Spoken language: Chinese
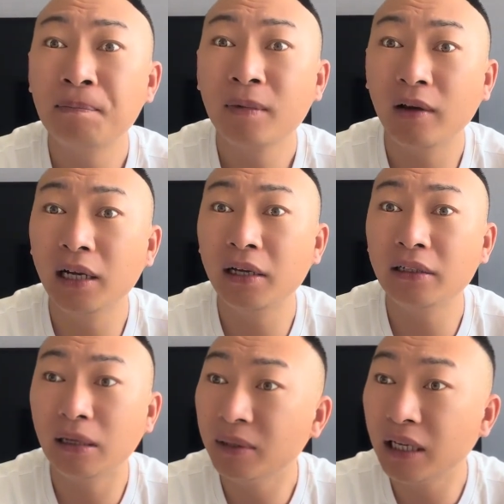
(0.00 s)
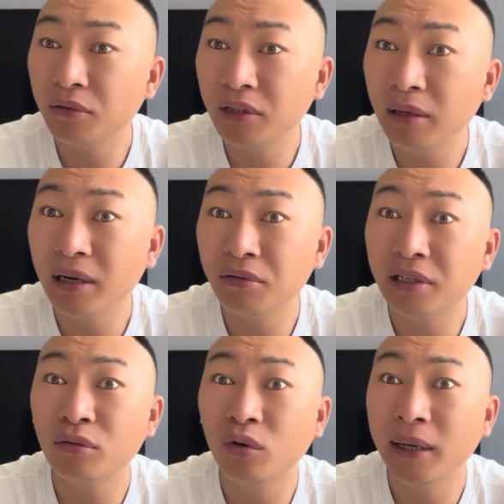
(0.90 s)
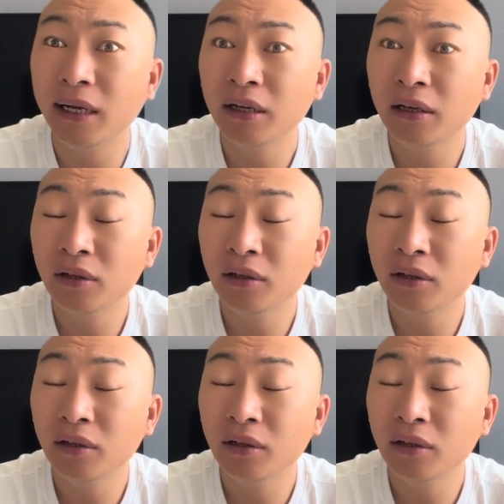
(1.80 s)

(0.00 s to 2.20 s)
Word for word: 完了咱们再说见面时候再说呗。